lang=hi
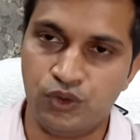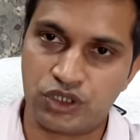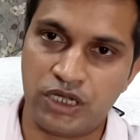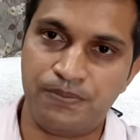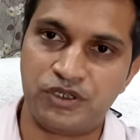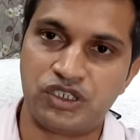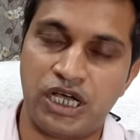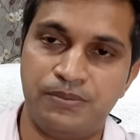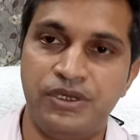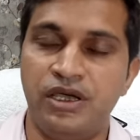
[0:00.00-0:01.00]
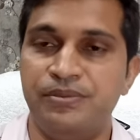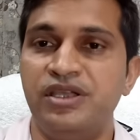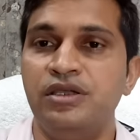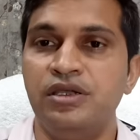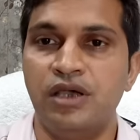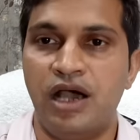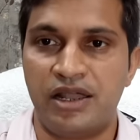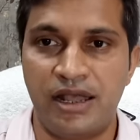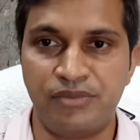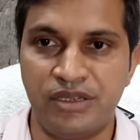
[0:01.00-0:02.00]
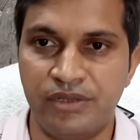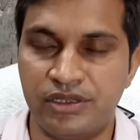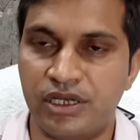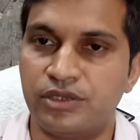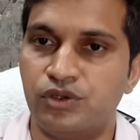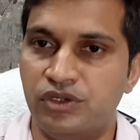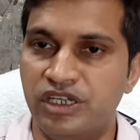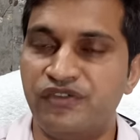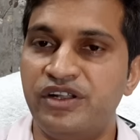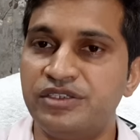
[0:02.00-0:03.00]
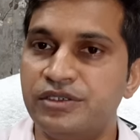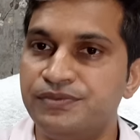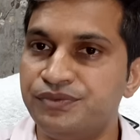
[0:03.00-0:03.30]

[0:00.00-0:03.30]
उसके पश्चात भी हमें आराम नहीं मिलता तो डियर फ्रेंड्स